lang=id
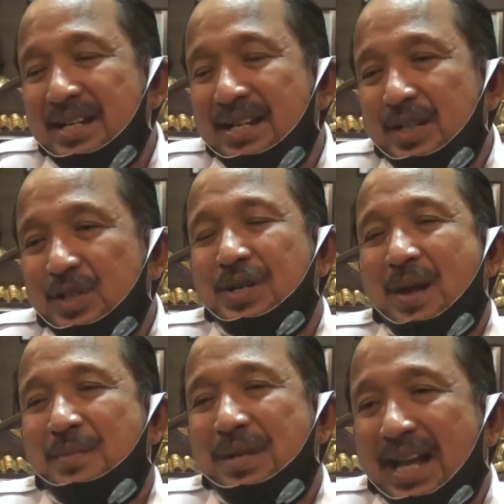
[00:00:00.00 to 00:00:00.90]
zona
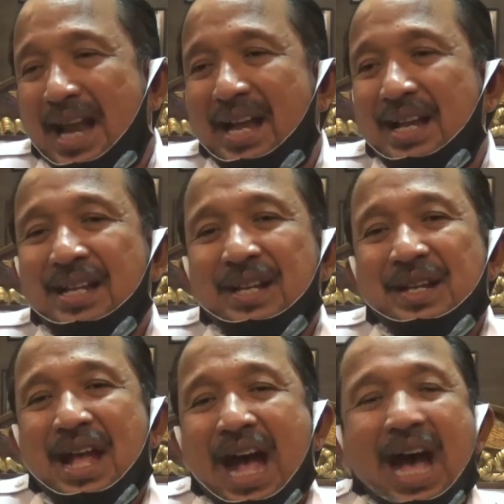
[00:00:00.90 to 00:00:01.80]
merah
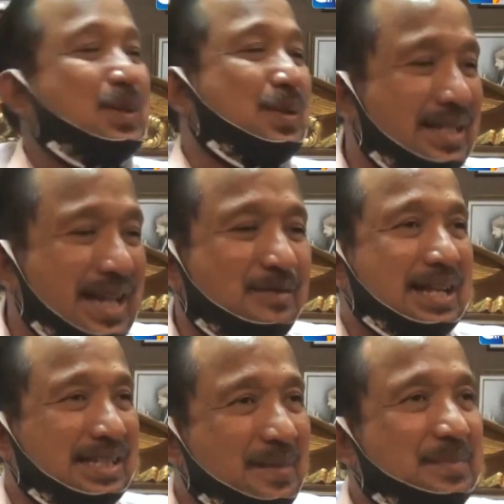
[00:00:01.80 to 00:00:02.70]
harusnya
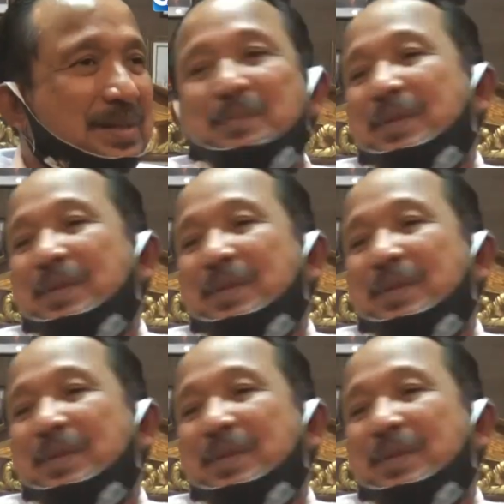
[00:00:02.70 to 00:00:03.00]
wajib rapid